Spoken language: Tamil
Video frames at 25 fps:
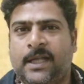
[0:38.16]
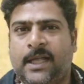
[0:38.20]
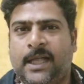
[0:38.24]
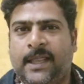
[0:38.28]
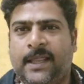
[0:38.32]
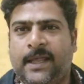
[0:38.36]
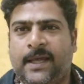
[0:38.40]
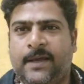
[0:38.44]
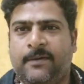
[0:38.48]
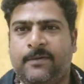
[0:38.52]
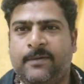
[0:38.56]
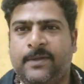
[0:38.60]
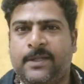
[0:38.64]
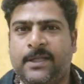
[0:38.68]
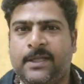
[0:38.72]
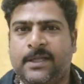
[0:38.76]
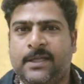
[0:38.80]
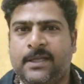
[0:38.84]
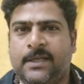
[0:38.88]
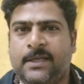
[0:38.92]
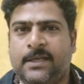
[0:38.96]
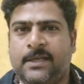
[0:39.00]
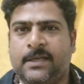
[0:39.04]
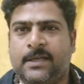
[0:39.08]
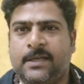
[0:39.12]
அதாவது
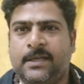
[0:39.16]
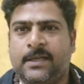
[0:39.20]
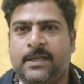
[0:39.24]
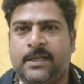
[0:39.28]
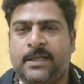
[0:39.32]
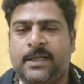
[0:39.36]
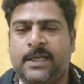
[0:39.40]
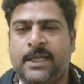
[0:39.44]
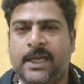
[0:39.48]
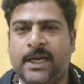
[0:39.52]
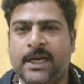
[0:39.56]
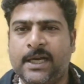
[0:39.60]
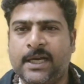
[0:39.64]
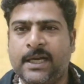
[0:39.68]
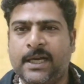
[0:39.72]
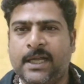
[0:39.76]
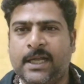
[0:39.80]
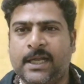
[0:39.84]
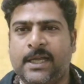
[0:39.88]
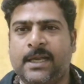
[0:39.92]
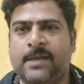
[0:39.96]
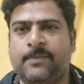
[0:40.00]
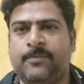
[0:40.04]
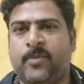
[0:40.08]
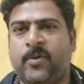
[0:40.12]

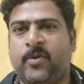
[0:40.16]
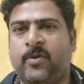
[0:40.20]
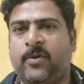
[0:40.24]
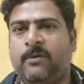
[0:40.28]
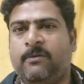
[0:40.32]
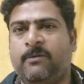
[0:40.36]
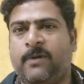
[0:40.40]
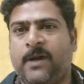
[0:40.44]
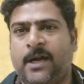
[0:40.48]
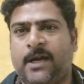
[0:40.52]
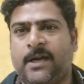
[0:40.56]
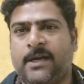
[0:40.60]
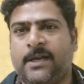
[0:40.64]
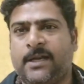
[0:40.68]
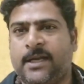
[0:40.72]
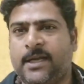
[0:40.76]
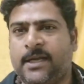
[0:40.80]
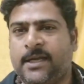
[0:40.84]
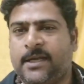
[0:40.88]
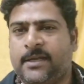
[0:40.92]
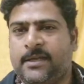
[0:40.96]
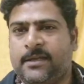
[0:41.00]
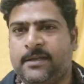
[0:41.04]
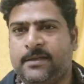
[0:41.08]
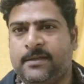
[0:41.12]
எண்ணங் போல் வாழ்க்கை
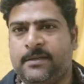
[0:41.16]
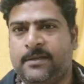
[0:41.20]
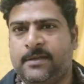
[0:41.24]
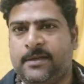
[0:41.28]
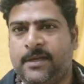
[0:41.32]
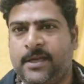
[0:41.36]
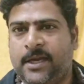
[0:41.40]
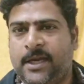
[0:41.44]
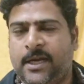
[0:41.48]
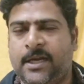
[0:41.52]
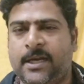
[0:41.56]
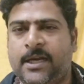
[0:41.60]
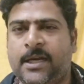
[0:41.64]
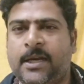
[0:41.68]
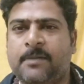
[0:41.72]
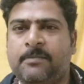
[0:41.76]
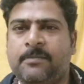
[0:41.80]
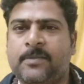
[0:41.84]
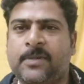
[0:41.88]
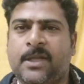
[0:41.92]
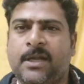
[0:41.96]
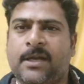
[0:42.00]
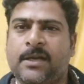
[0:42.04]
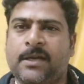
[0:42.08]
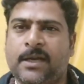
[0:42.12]

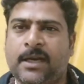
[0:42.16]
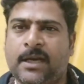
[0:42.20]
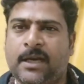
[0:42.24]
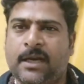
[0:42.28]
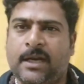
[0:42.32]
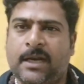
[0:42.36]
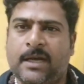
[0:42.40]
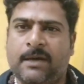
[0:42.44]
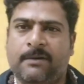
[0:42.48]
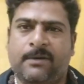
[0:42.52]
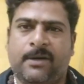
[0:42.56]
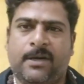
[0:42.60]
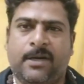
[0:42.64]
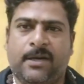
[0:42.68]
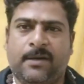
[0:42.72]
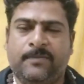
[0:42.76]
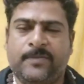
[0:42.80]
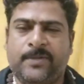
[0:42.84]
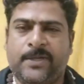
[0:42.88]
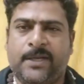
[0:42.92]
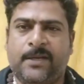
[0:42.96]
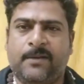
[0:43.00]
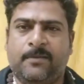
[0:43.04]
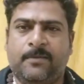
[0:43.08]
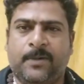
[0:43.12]
எண்ணம் தான்
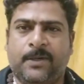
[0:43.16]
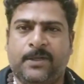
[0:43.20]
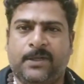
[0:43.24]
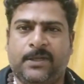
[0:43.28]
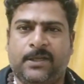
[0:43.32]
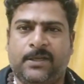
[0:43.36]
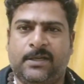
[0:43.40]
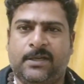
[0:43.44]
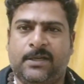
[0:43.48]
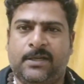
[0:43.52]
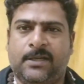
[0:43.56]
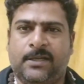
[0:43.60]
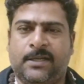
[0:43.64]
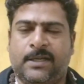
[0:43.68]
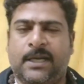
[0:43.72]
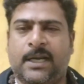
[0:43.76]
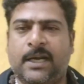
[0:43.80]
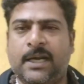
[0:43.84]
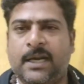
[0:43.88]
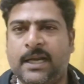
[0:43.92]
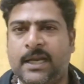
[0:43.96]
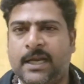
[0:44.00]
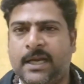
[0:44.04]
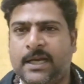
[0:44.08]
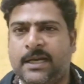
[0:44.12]
எல்லாவற்றையும் செயல்படுத்துகின்றது
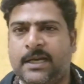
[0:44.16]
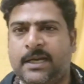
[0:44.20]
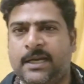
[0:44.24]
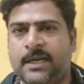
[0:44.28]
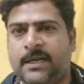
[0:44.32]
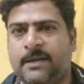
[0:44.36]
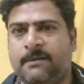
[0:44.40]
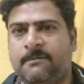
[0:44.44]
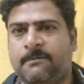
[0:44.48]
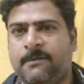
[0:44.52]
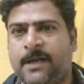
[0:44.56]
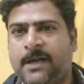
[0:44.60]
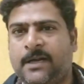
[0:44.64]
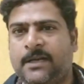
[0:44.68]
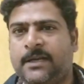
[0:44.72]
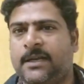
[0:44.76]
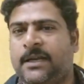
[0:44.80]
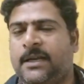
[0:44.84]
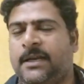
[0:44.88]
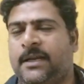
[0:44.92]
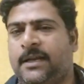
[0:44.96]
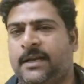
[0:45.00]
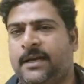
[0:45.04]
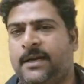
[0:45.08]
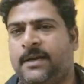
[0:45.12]
நல்ல எண்ணங்கள்
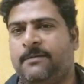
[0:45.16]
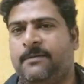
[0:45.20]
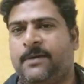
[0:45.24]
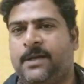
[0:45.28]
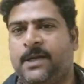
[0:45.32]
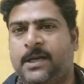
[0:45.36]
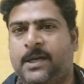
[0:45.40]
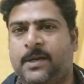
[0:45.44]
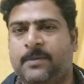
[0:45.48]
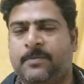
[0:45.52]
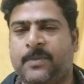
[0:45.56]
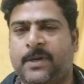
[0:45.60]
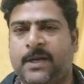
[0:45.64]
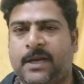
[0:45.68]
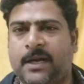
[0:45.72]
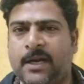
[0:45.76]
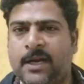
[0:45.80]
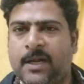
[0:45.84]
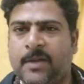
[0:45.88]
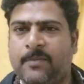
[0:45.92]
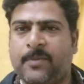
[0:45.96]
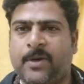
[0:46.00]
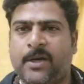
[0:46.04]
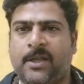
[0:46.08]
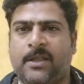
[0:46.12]
வாழ்க்கையில் இருக்க வேண்டும்
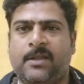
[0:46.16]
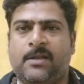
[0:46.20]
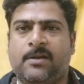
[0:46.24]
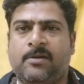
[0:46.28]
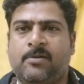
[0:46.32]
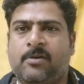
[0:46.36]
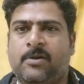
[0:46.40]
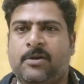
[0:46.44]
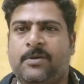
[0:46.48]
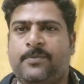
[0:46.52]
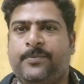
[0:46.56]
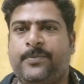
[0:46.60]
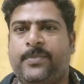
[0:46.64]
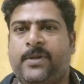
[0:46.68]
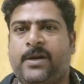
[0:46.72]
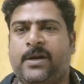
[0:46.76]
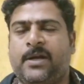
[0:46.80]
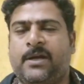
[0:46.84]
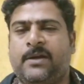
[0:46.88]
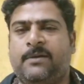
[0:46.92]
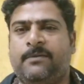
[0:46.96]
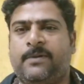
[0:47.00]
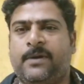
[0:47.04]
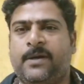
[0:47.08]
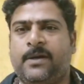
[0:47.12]
நல்ல மனிதர்களுடன்
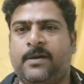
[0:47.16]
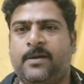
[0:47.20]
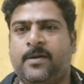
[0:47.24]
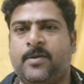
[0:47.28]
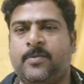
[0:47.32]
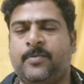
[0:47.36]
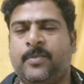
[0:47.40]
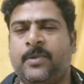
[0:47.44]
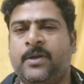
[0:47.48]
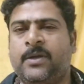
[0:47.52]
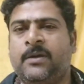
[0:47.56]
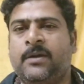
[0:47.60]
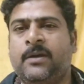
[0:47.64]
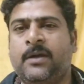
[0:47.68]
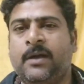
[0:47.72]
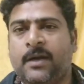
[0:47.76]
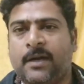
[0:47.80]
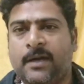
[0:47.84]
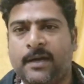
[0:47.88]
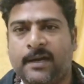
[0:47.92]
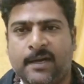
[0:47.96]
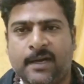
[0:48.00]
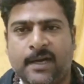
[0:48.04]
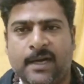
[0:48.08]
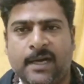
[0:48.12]
பழக வேண்டும்
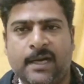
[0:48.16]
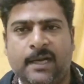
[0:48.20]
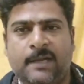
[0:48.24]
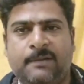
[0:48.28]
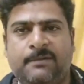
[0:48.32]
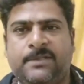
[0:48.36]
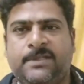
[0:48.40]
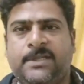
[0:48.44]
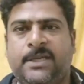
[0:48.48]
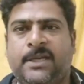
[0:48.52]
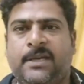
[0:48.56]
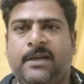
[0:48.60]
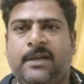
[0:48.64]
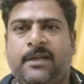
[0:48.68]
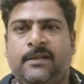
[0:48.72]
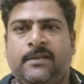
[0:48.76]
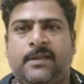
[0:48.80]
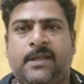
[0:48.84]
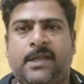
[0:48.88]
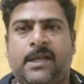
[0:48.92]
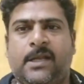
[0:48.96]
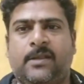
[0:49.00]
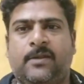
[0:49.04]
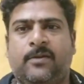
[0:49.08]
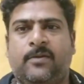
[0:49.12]
நல்ல விஷயங்களை
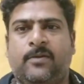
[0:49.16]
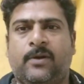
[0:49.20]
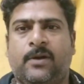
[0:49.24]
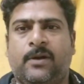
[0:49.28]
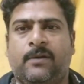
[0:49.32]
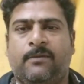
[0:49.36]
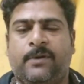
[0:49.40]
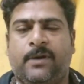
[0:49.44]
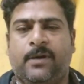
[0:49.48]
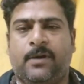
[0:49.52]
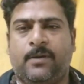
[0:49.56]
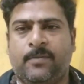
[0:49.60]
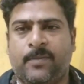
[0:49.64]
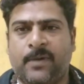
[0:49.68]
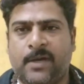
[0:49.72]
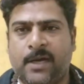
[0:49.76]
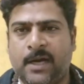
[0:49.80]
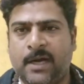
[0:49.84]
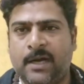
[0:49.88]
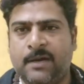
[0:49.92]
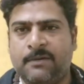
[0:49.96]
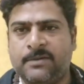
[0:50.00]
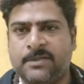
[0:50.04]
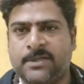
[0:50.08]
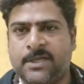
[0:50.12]
தெரிந்து கொள்ள வேண்டும்
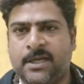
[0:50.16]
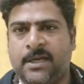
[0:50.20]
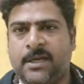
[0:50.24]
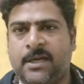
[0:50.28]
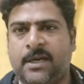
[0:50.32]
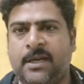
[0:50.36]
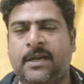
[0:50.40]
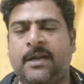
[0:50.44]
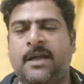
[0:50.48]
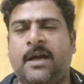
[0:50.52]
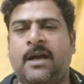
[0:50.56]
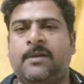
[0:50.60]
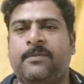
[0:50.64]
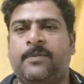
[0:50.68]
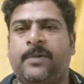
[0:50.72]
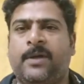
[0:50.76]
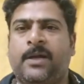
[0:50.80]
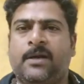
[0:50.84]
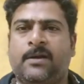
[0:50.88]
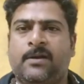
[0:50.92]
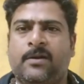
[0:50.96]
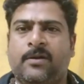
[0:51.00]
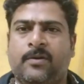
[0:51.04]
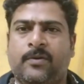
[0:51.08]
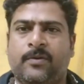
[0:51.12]
நல்ல விஷயங்களை நாலு
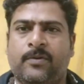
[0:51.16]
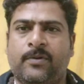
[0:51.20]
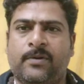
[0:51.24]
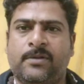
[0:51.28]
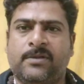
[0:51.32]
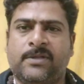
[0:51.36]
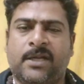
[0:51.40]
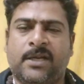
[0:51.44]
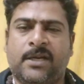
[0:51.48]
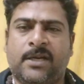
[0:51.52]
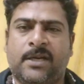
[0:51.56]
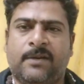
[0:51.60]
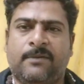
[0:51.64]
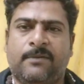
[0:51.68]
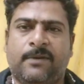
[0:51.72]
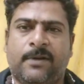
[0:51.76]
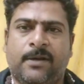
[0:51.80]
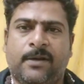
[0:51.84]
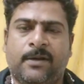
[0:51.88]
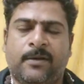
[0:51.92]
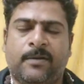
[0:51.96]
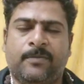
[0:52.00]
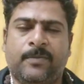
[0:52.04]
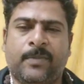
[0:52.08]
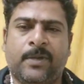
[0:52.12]
பேருக்கு கொண்டு சேர்க்க
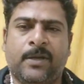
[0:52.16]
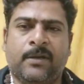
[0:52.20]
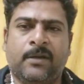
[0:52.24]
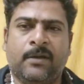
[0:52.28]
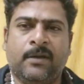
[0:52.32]
வேண்டும்